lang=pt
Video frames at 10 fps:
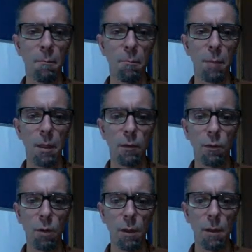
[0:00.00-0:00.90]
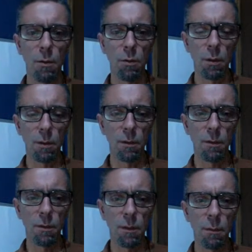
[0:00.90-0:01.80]
pela Escola de
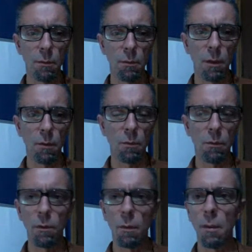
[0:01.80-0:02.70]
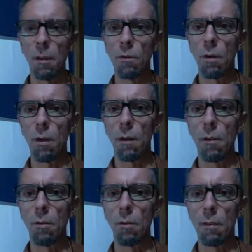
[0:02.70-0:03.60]
Yogis, temos os alunos também da Escola de
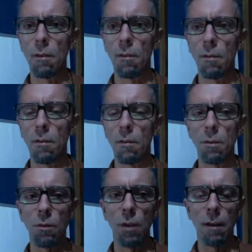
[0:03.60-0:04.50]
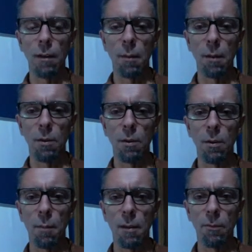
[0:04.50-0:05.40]
Yogis assistindo diretamente na
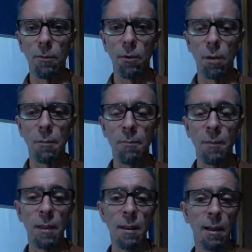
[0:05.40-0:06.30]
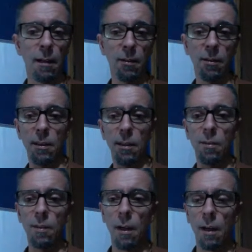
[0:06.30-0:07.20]
plataforma. Assim que
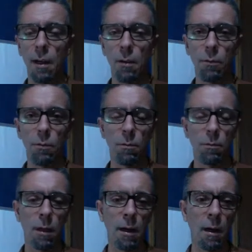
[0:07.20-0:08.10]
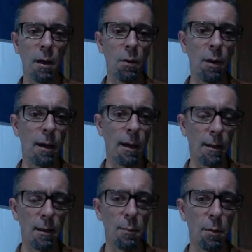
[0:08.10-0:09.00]
encerrar o, a aula
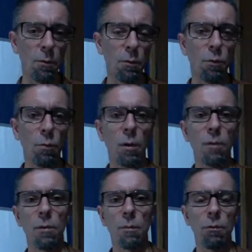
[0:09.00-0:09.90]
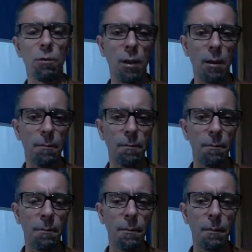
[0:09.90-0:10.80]
aqui pelo YouTube, nós vamos já
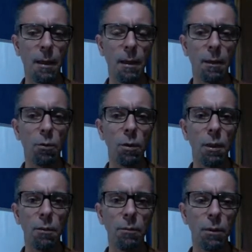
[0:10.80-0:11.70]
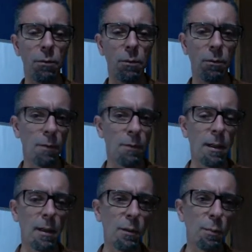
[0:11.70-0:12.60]
é, recolher o vídeo, não vai
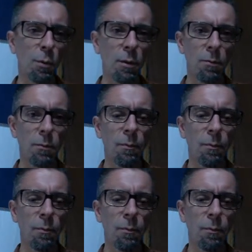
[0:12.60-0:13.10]
ficar disponível,